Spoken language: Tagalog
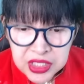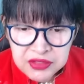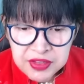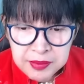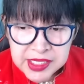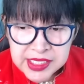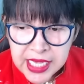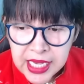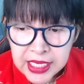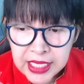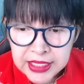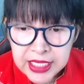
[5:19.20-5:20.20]
ni VP
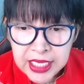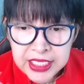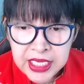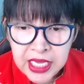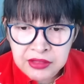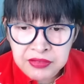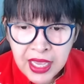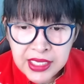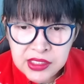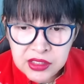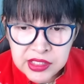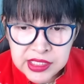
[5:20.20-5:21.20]
Sara at ng kanyang
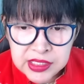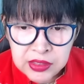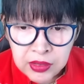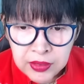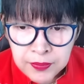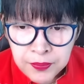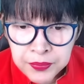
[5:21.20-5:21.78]
advisors, no?